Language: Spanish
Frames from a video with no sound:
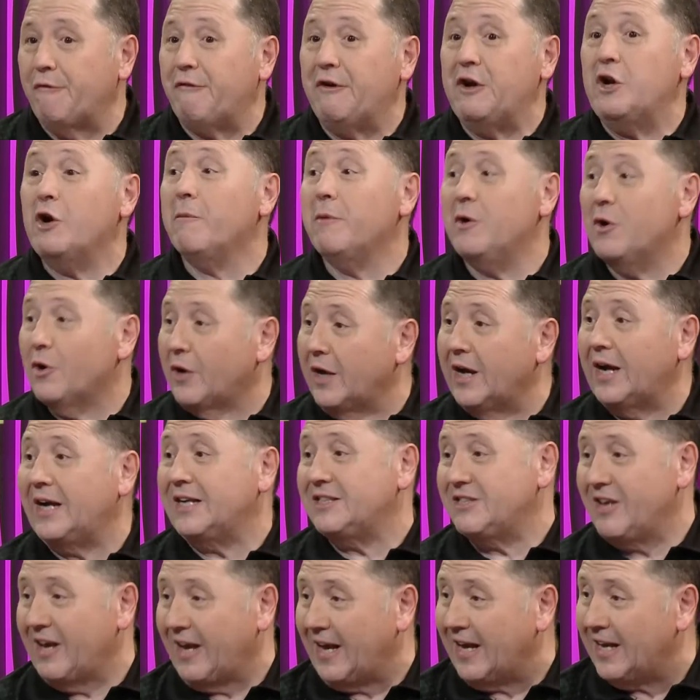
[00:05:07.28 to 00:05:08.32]
fenómeno que
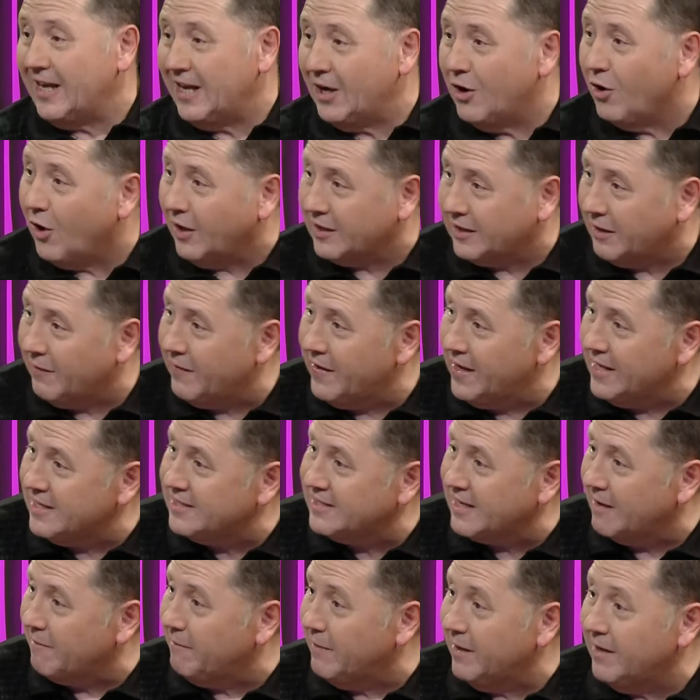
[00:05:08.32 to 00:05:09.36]
se generó a través del
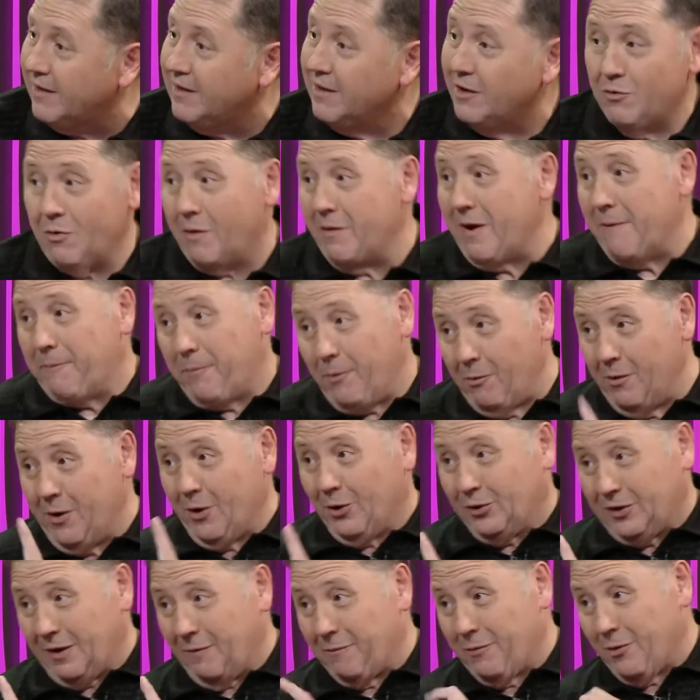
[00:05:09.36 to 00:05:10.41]
ensamble. No había
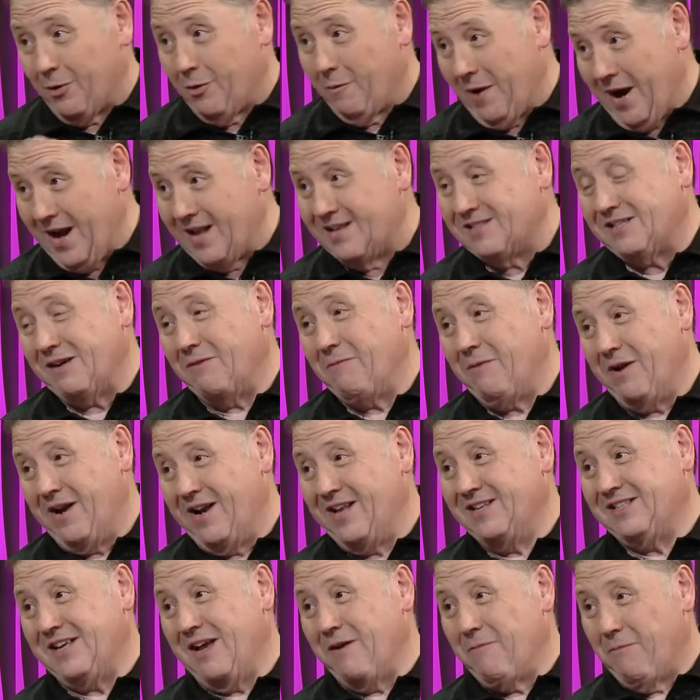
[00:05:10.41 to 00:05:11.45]
público tampoco para el ensamble en
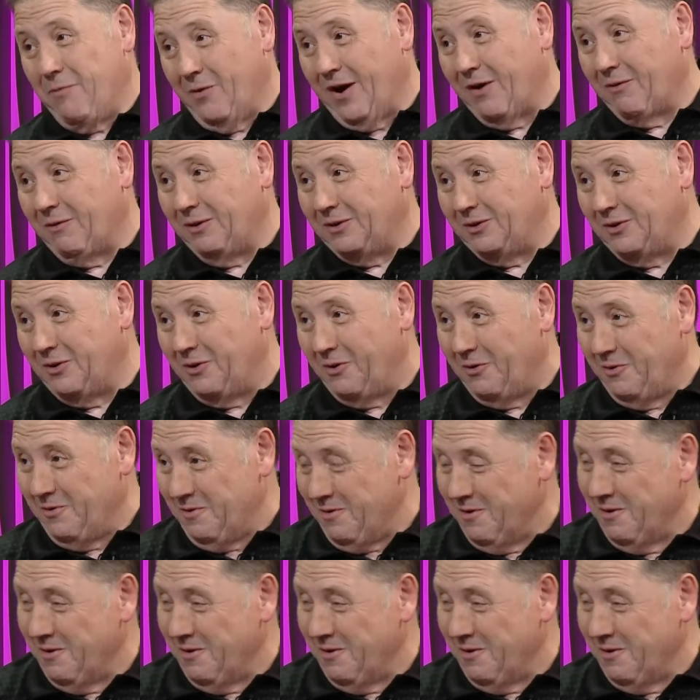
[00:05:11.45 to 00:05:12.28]
esa época. Iba a decir,